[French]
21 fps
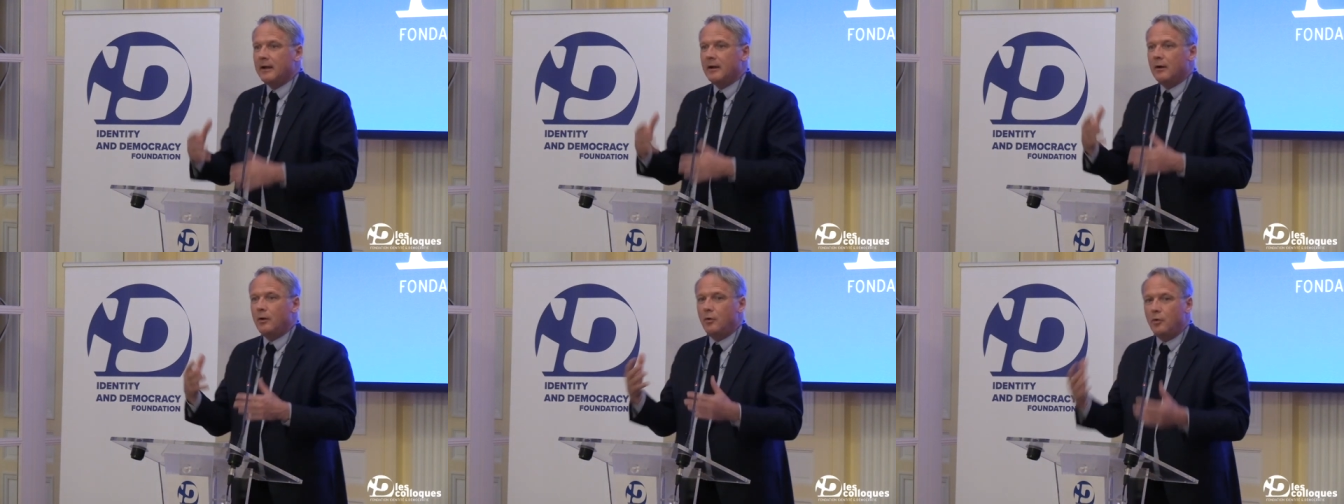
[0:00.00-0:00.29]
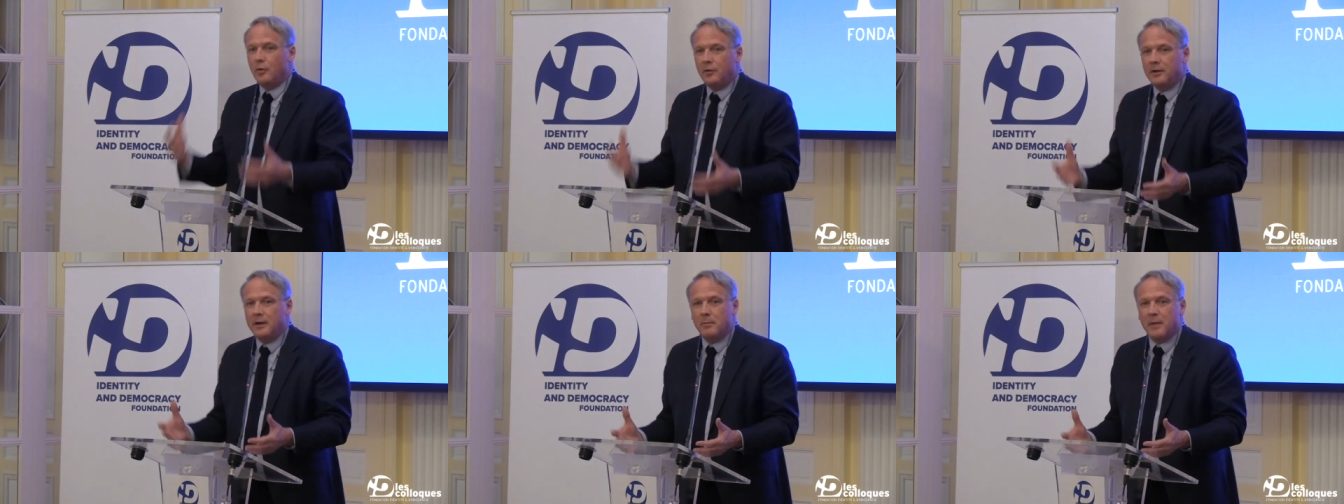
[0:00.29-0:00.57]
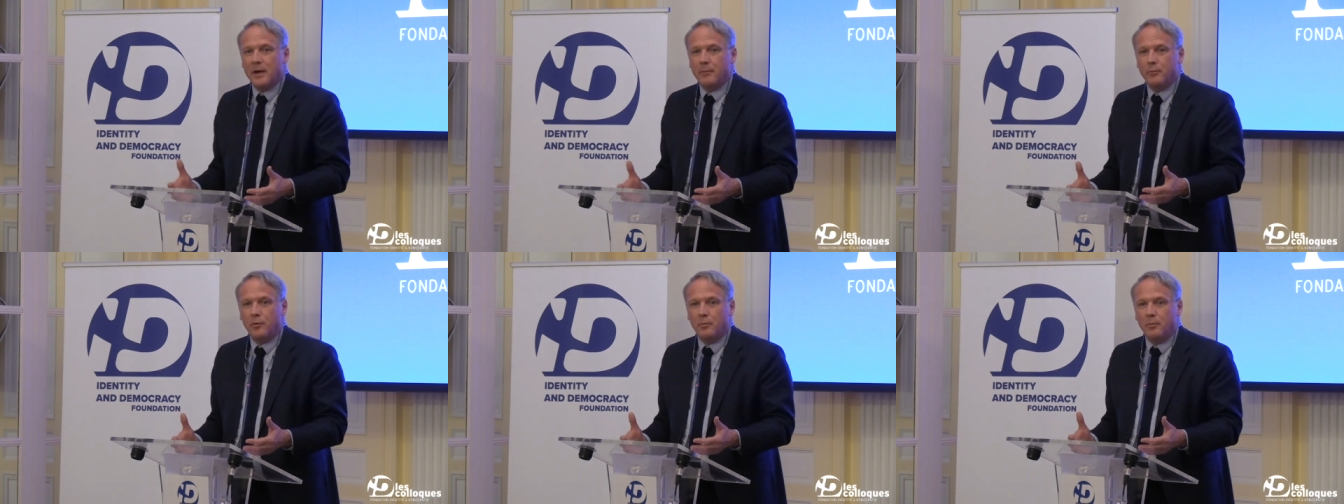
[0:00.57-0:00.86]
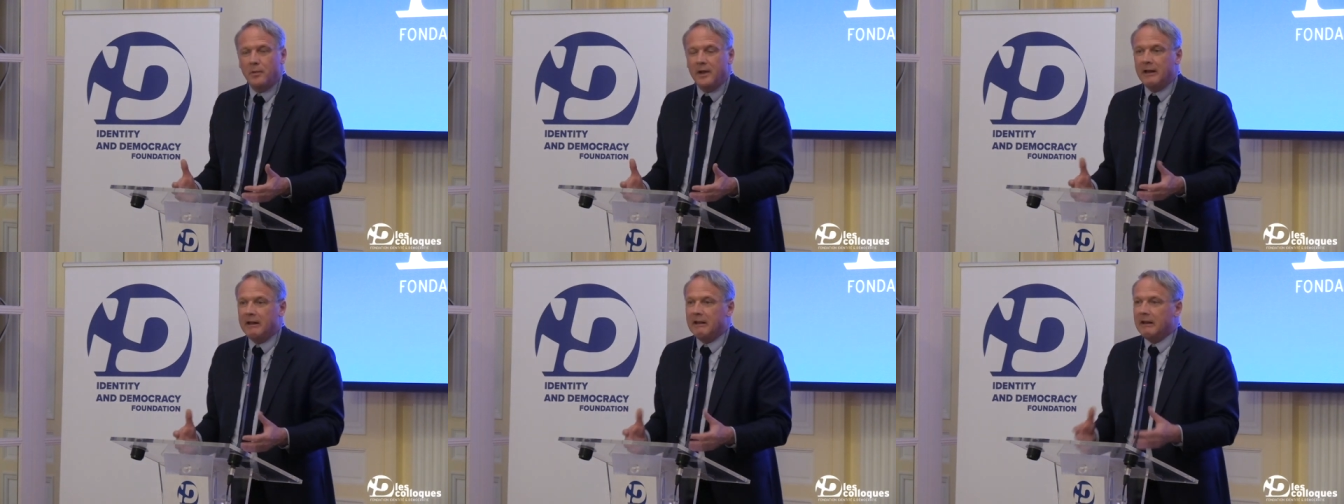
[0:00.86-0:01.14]
le débat
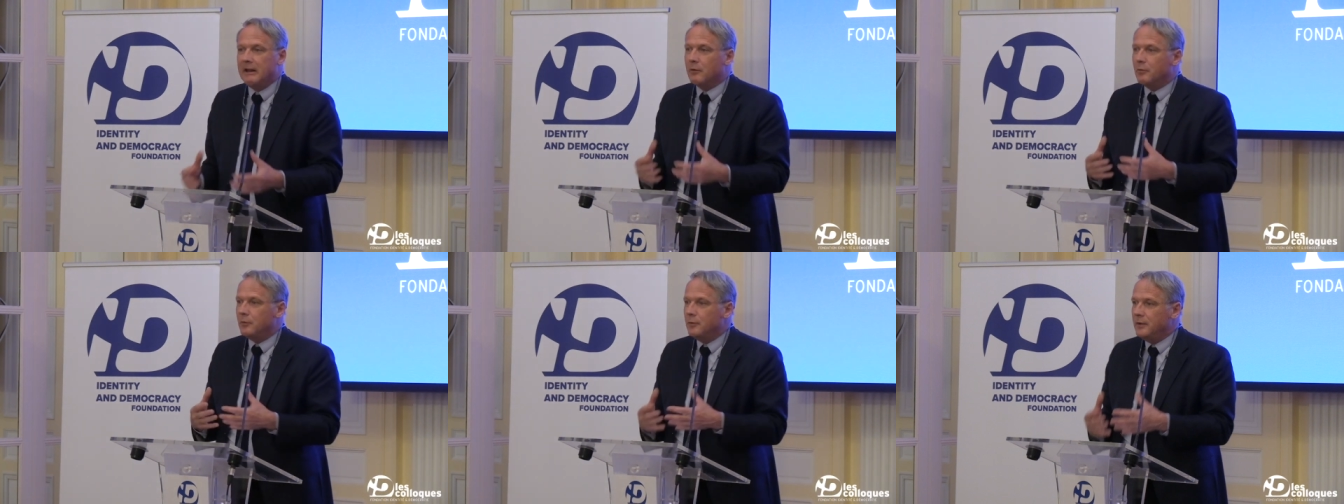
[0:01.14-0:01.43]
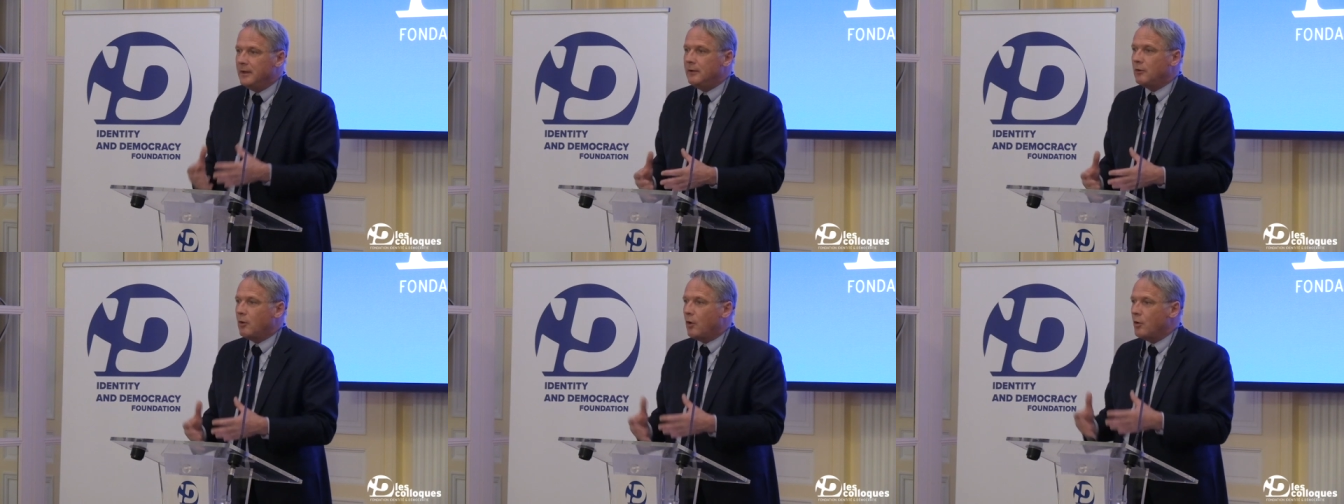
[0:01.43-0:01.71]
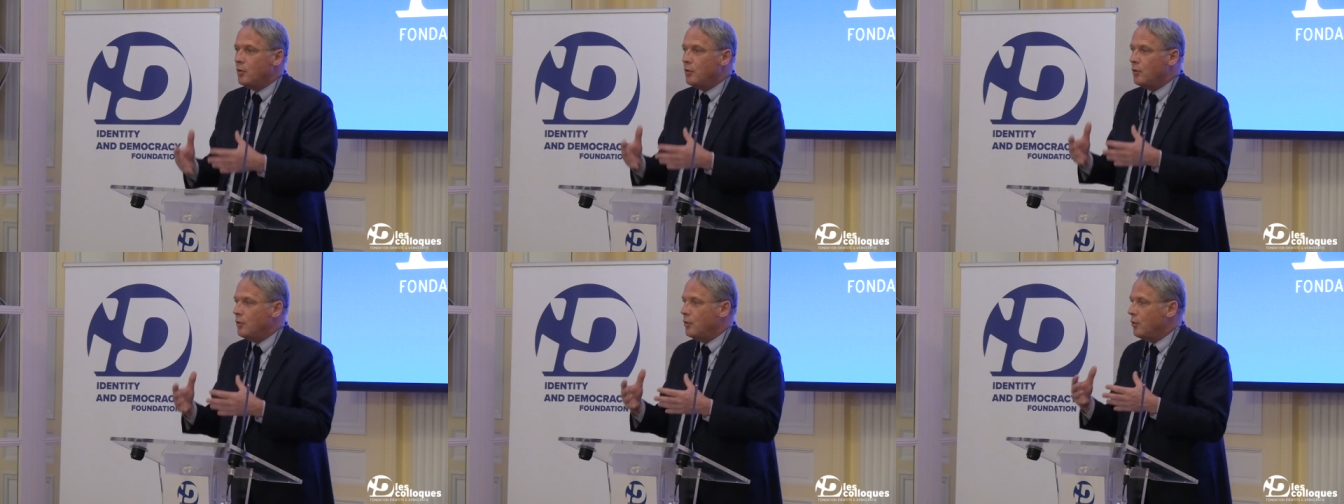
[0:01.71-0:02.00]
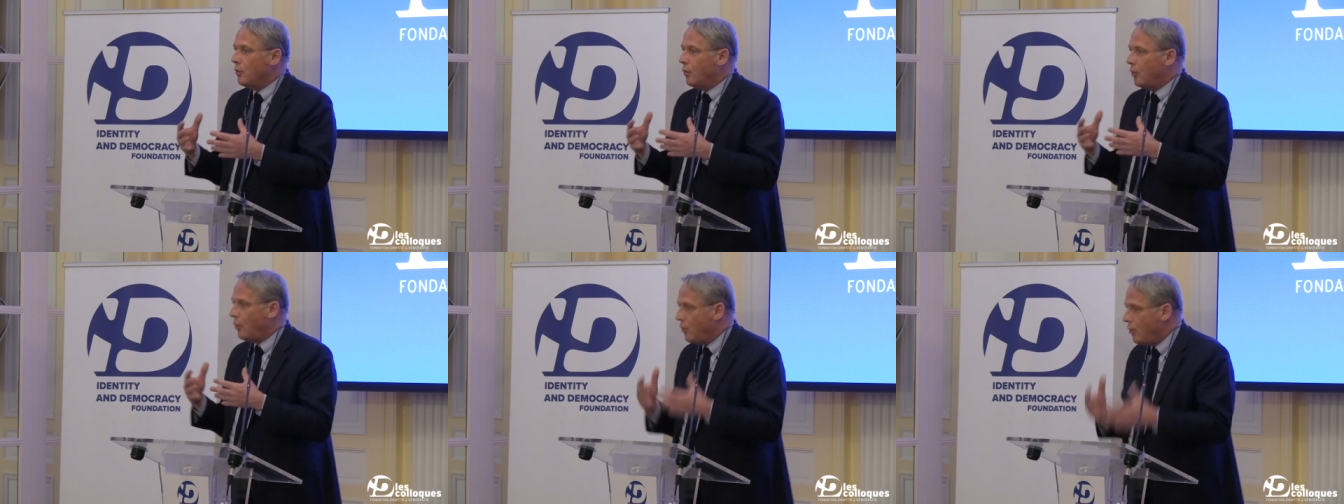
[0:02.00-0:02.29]
public et on est dans
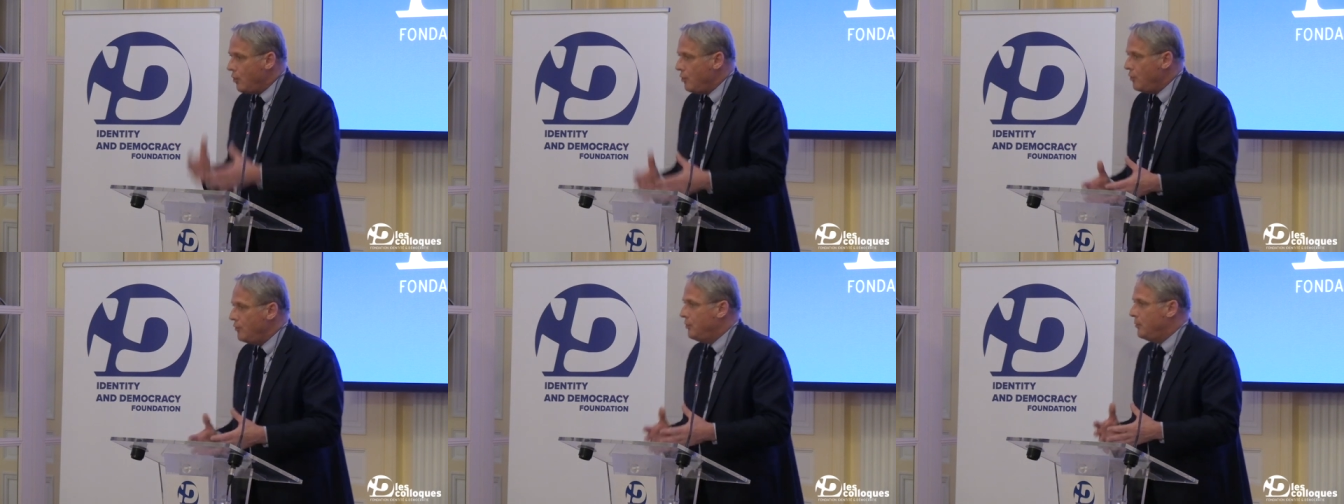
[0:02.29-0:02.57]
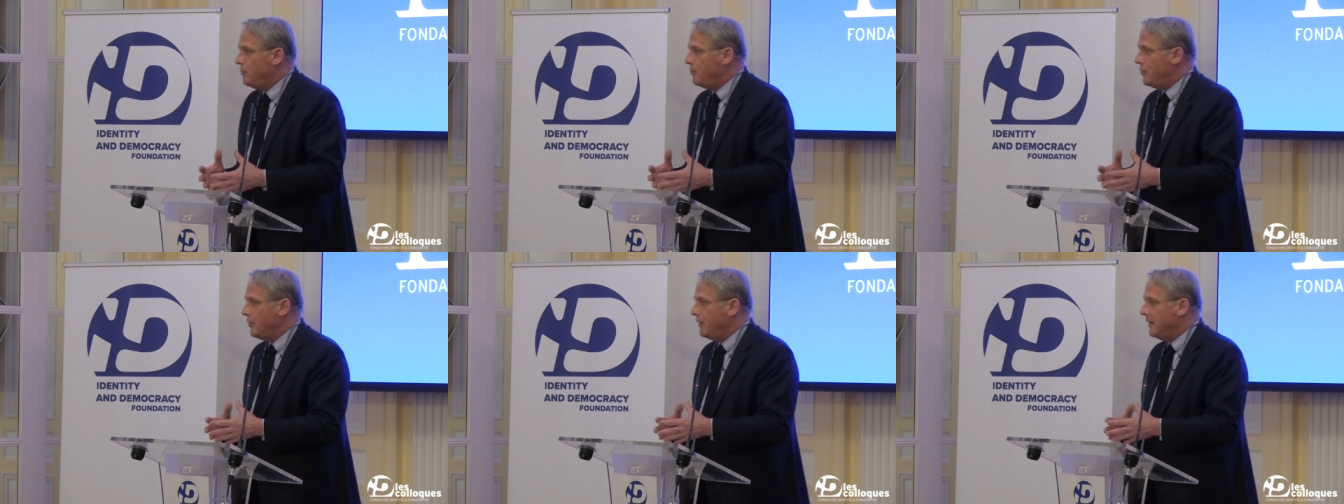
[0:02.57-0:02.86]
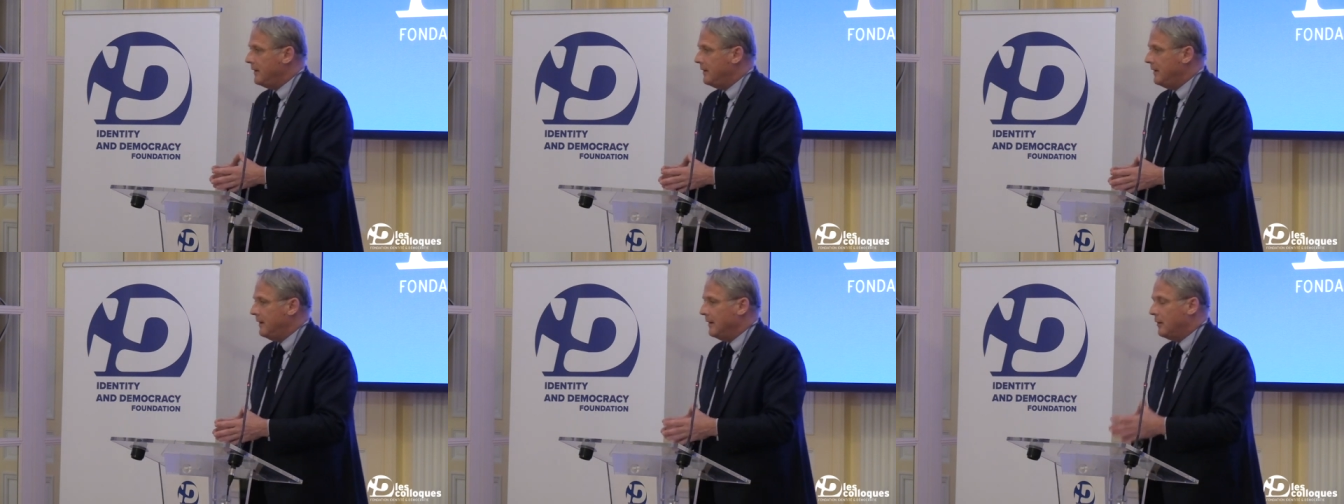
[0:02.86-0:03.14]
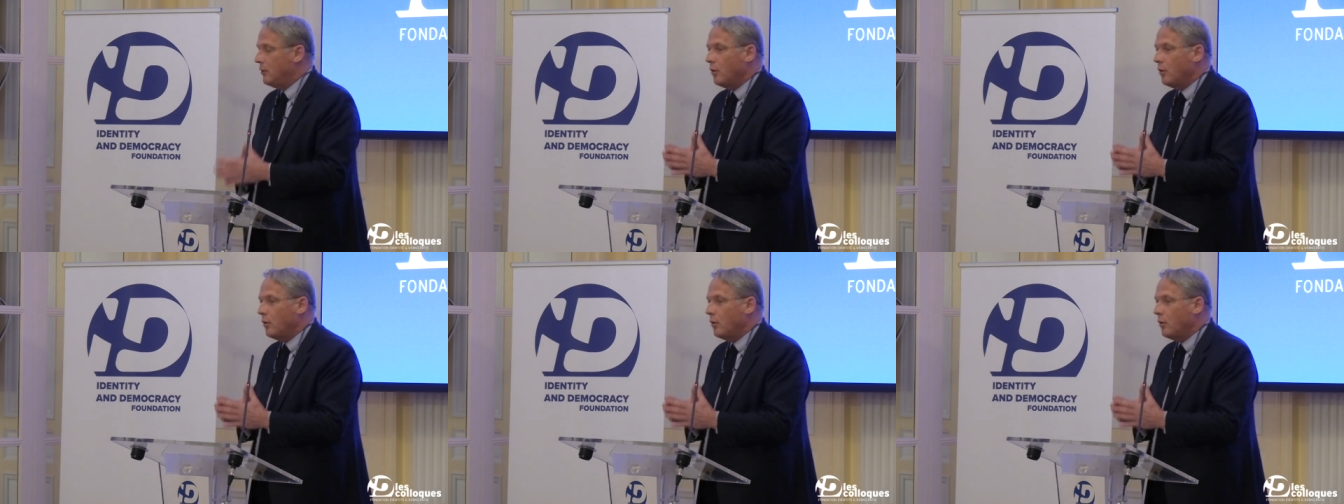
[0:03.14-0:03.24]
le rôle du politique.